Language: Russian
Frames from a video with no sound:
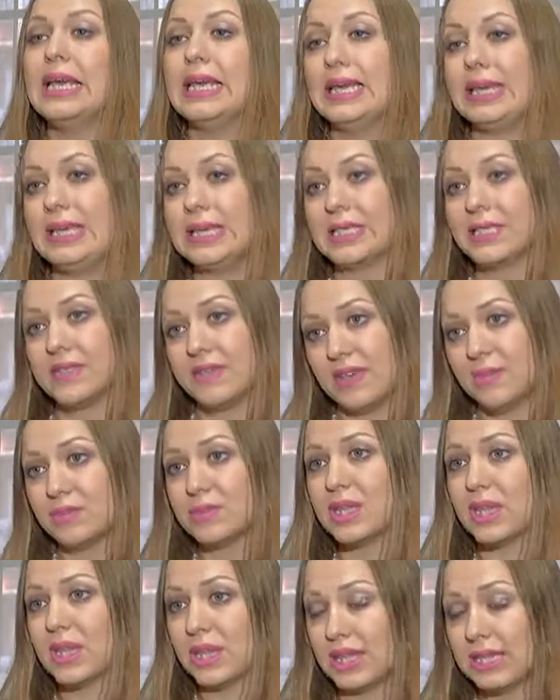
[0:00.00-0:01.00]
и
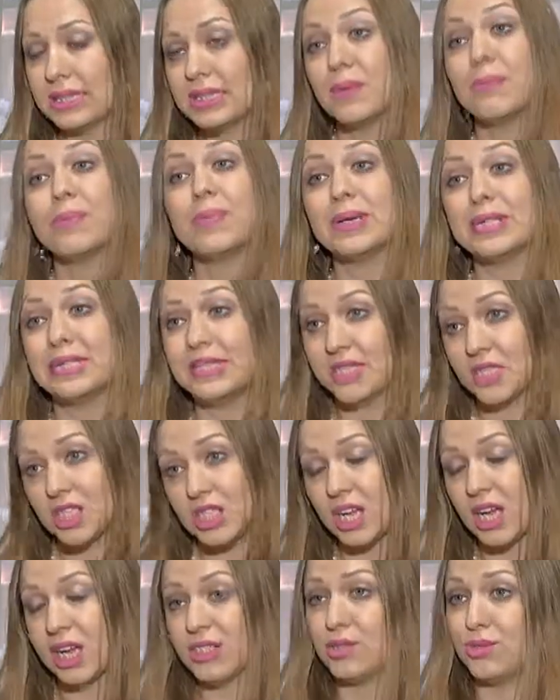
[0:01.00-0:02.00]
своим талантом
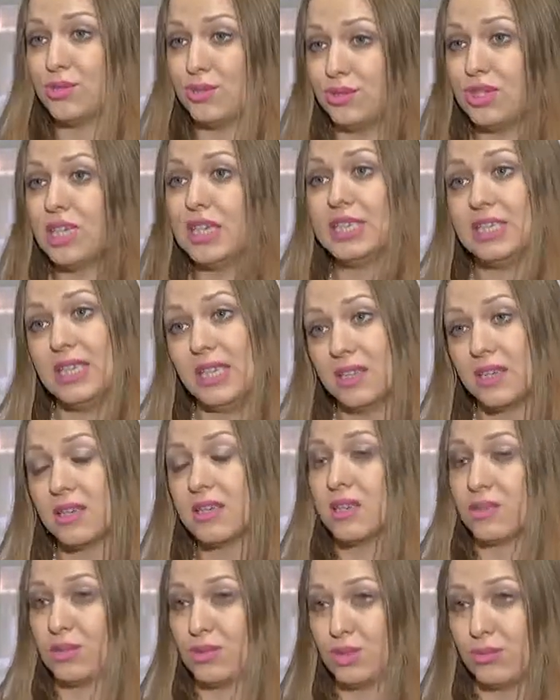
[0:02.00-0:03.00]
поддержать других
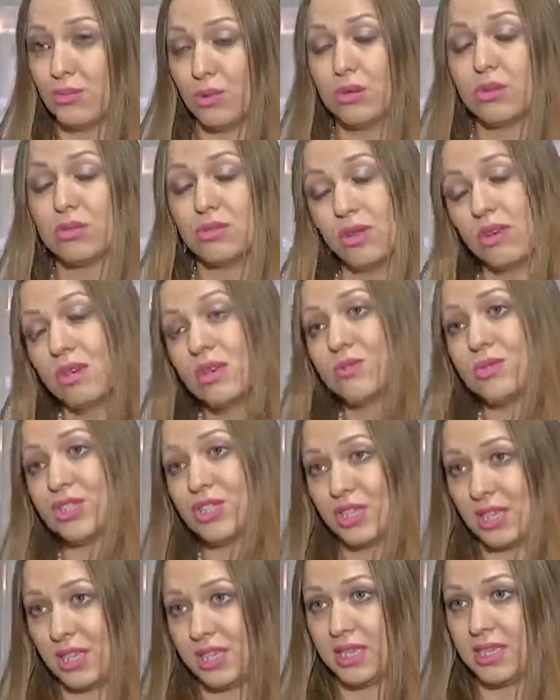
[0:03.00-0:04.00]
деток, которые могут только
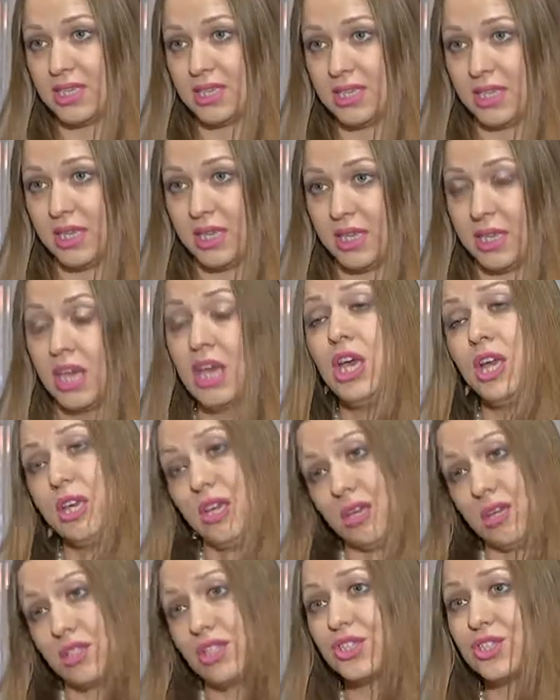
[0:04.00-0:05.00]
мечтать о сцене.
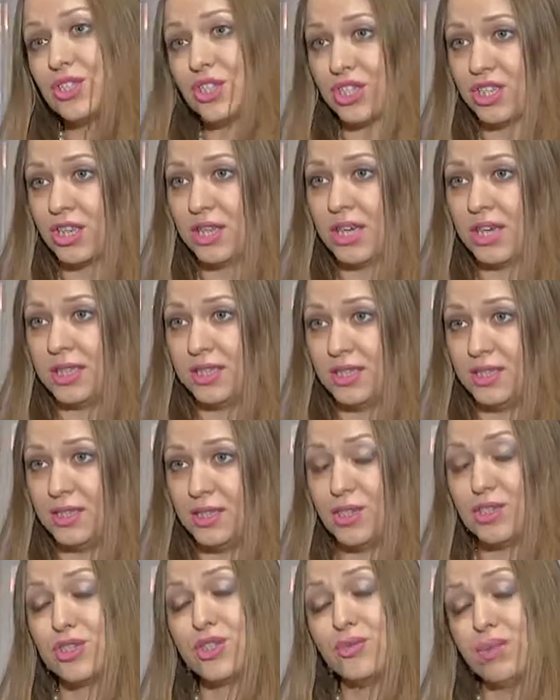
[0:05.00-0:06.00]
И, конечно же, их
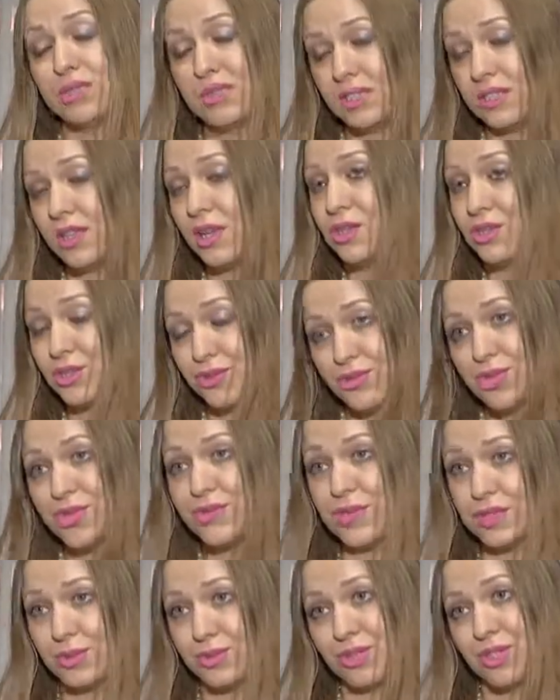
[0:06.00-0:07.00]
родители, чтобы они знали, что
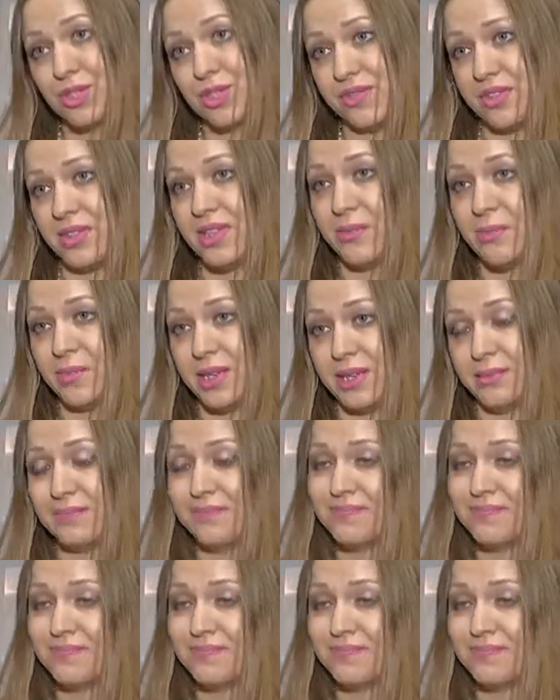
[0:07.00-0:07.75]
все возможно в этом мире.